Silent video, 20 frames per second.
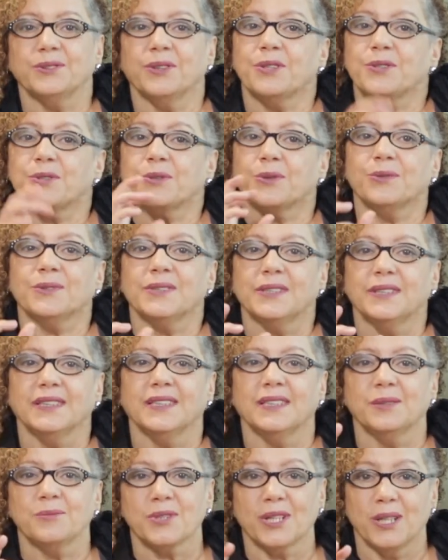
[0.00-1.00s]
nós
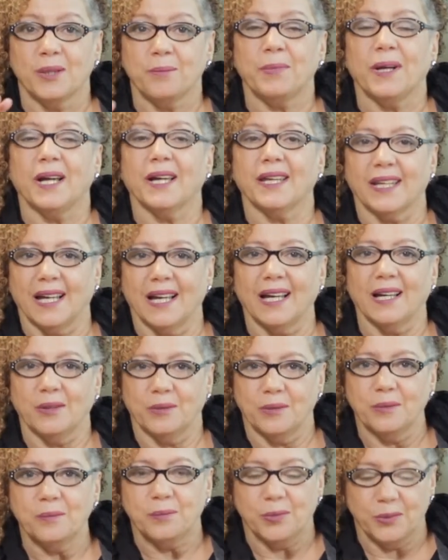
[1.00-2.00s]
conseguimos reparar
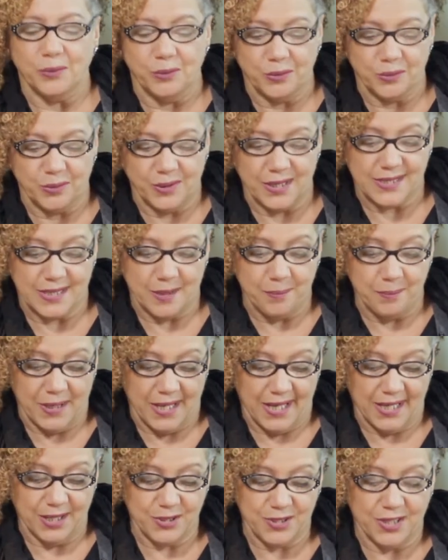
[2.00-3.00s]
um pouco essa
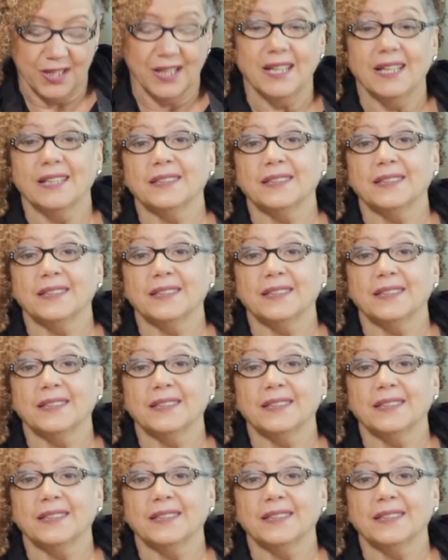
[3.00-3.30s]
parte.